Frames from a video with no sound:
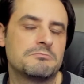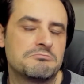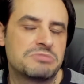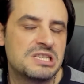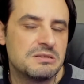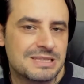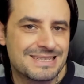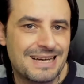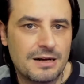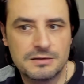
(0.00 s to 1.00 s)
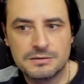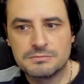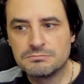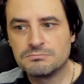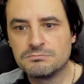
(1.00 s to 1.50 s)
sì, si sa,
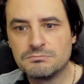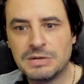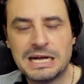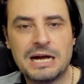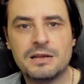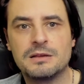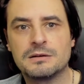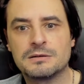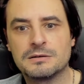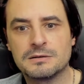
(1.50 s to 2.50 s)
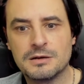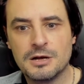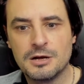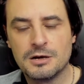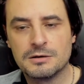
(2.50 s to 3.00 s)
ehm, magari eh,
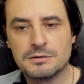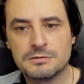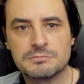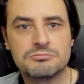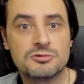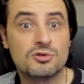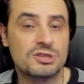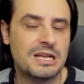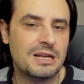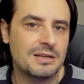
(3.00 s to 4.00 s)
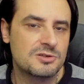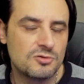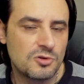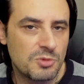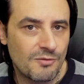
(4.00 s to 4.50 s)
eh, sono serie che su
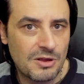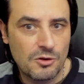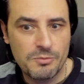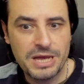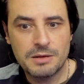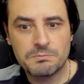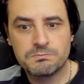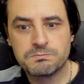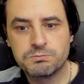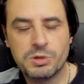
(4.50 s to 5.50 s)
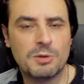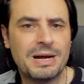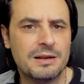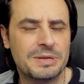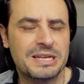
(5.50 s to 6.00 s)
YouTube non vanno bene, però
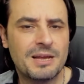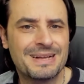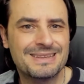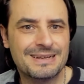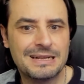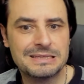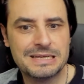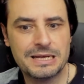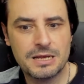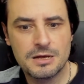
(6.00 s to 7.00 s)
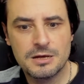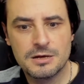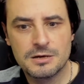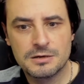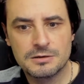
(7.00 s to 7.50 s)
magari per chi è amante della serie,
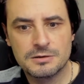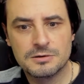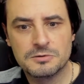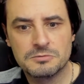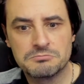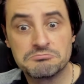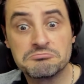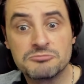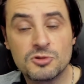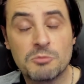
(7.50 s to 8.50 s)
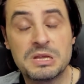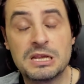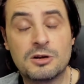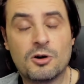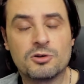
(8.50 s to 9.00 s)
eh, non mi
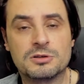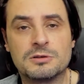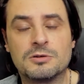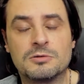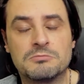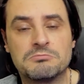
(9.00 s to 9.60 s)
ricordo